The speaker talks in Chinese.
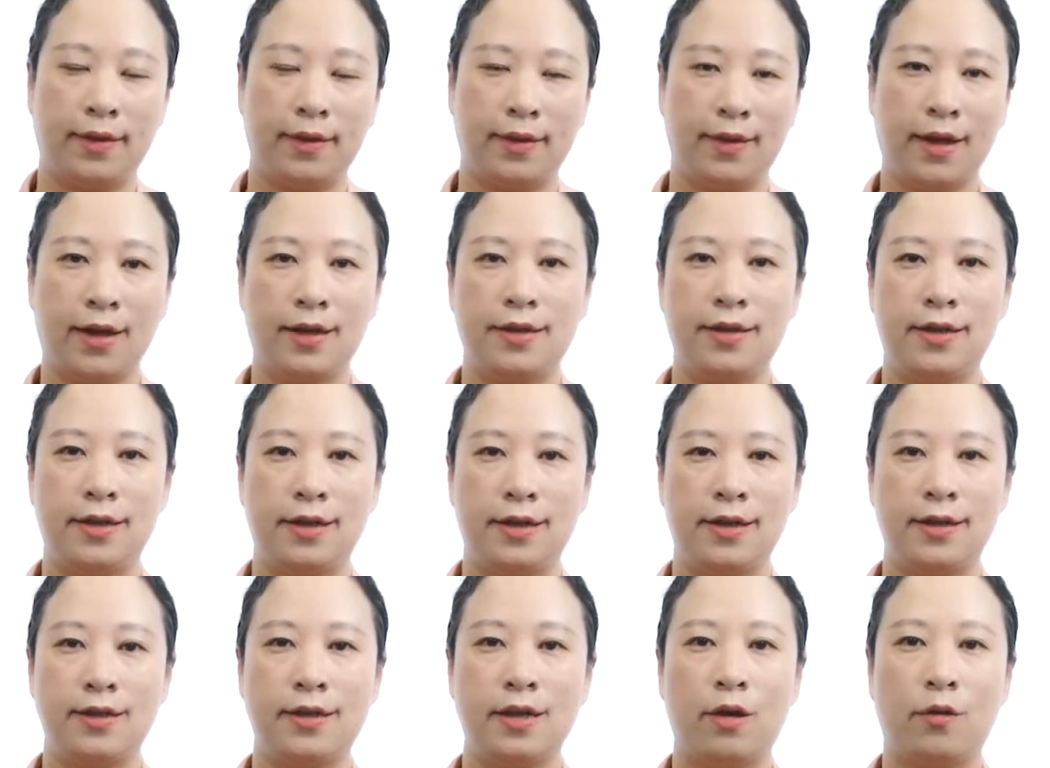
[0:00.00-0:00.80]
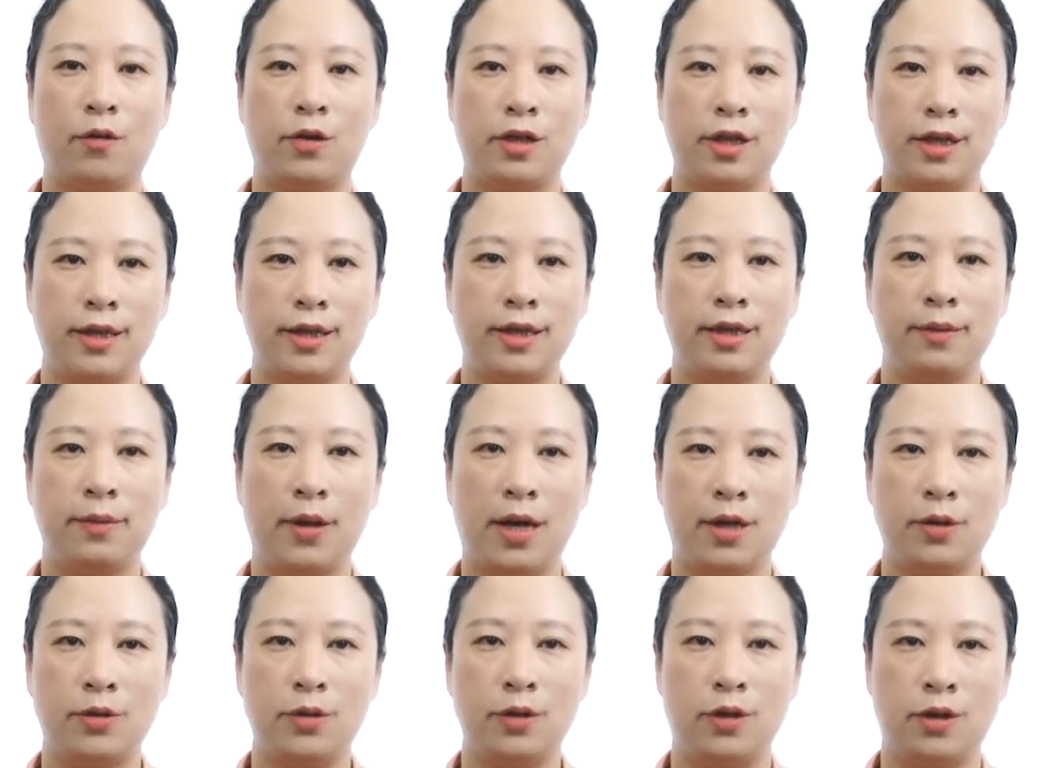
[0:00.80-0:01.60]
但是在我十七
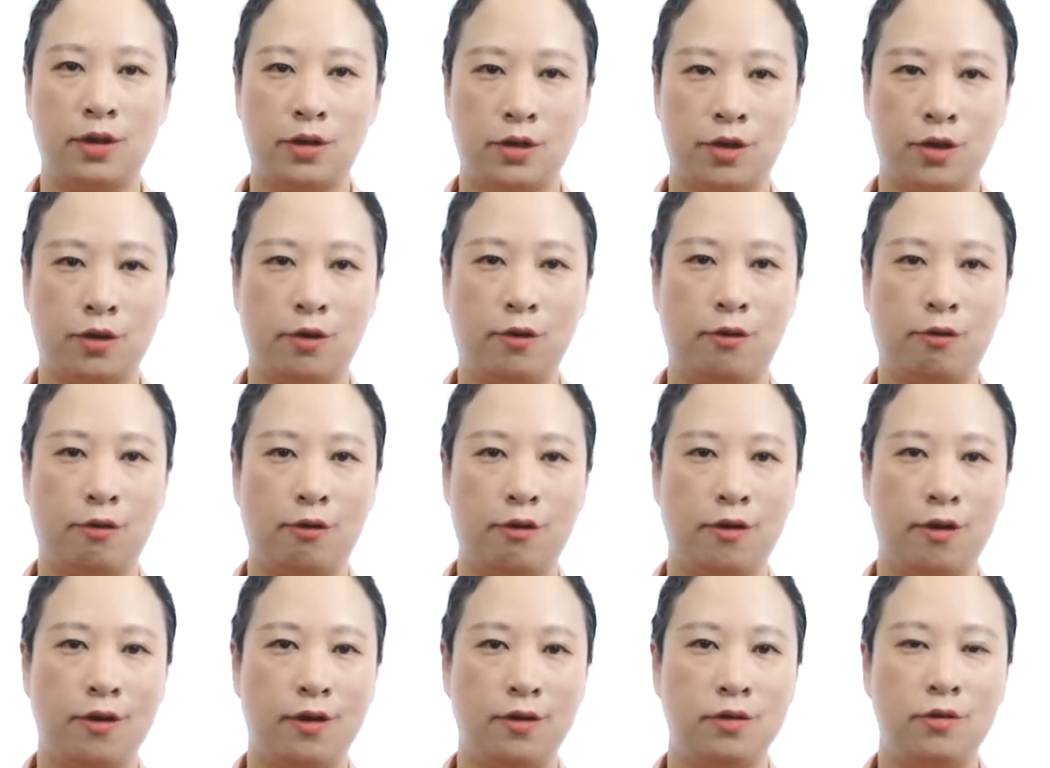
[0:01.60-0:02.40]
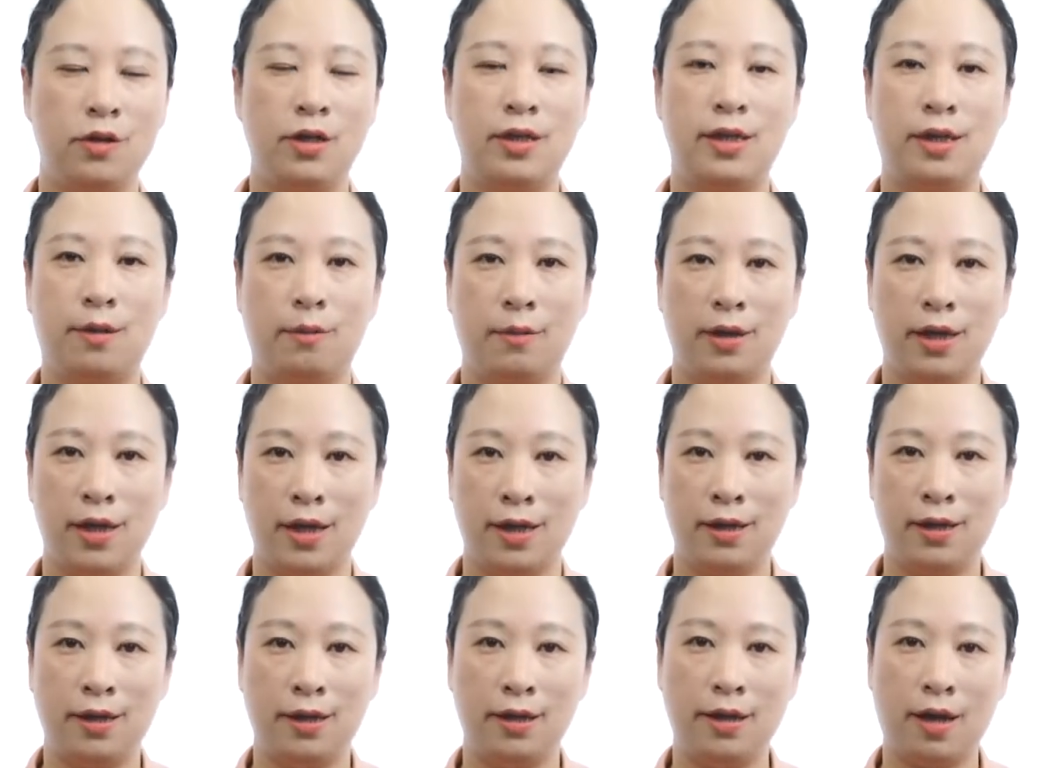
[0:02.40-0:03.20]
八岁的时候，却怎么
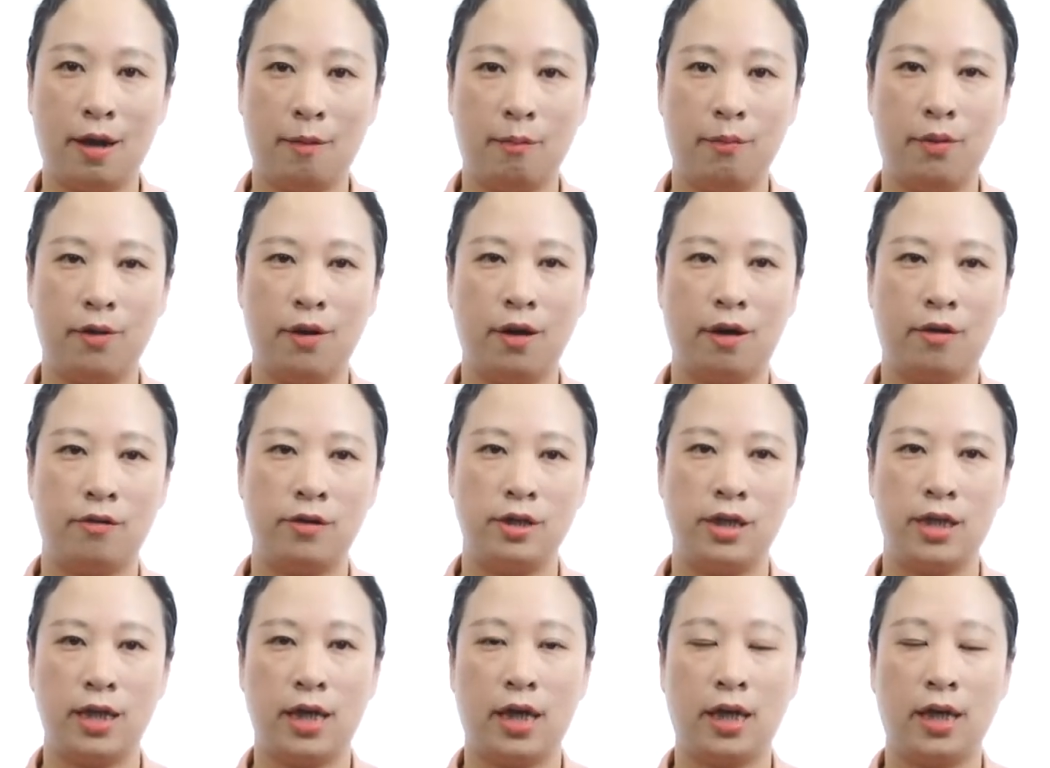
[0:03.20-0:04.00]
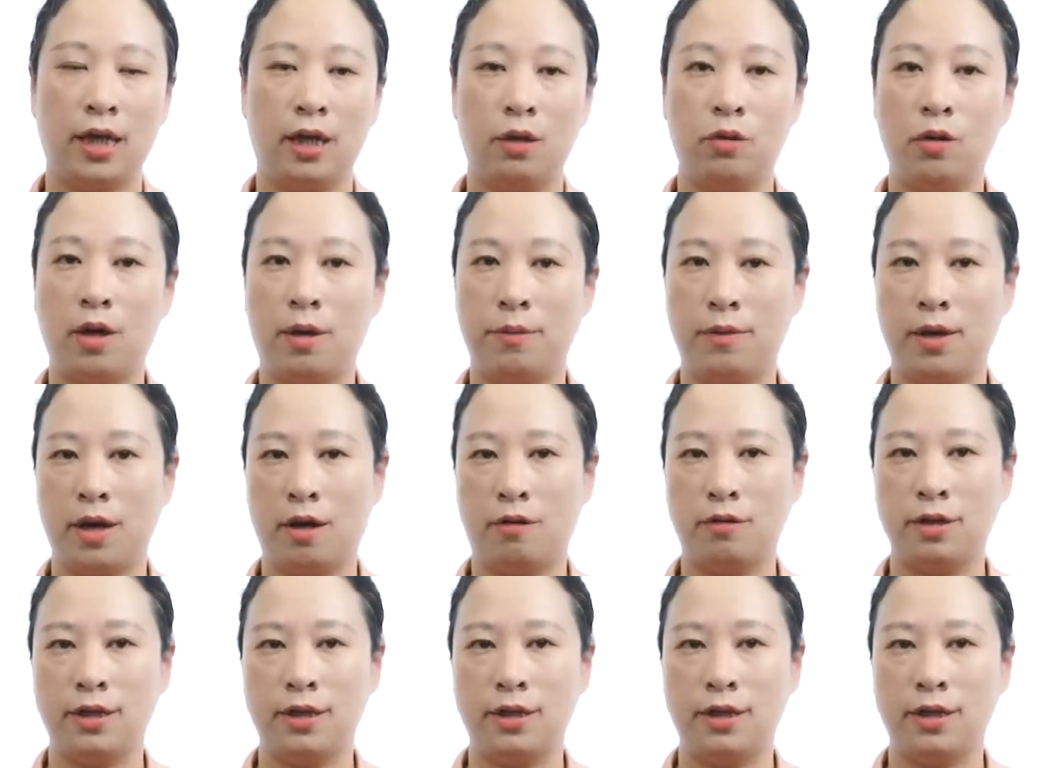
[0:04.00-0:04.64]
也抵挡不了这样一段描